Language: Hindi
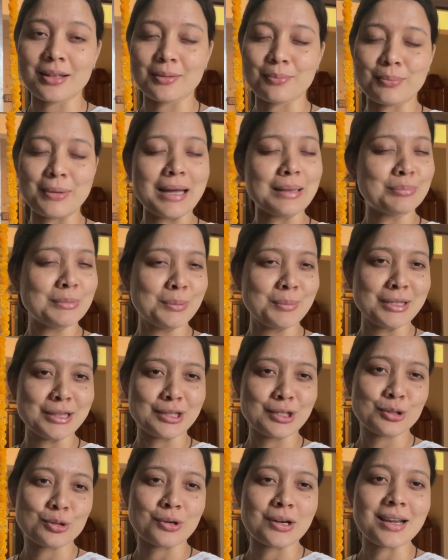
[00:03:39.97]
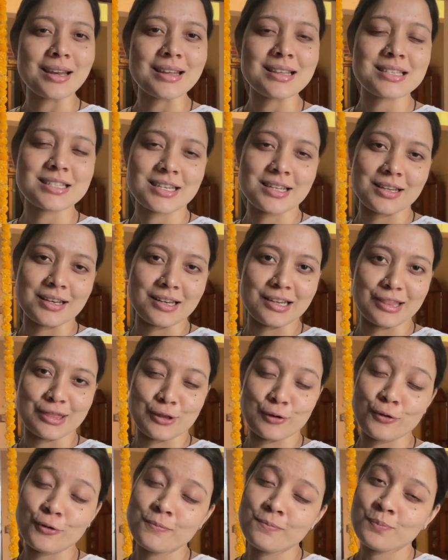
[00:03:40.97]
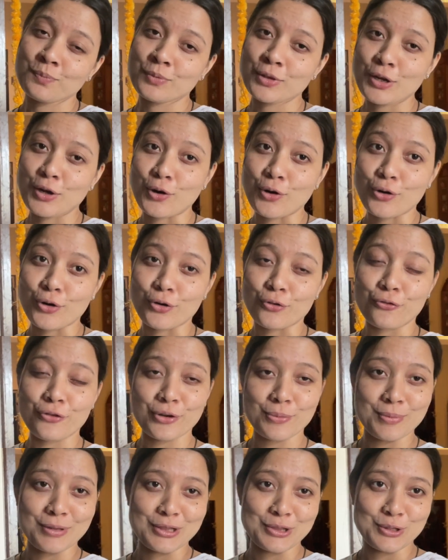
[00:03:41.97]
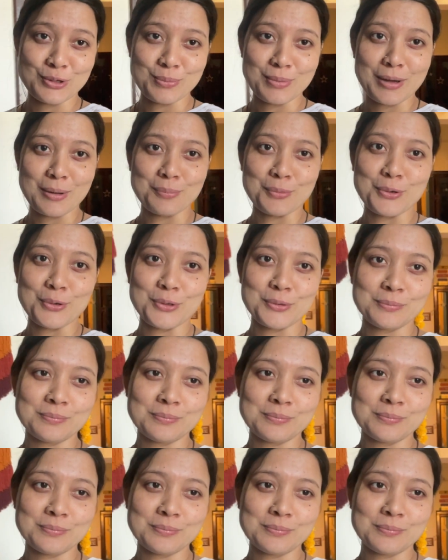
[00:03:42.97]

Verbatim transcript: बाद में मिलती हूँ थोड़ा रेस्ट कर लेती हूँ और फिर मिलती हूँ मैं आपको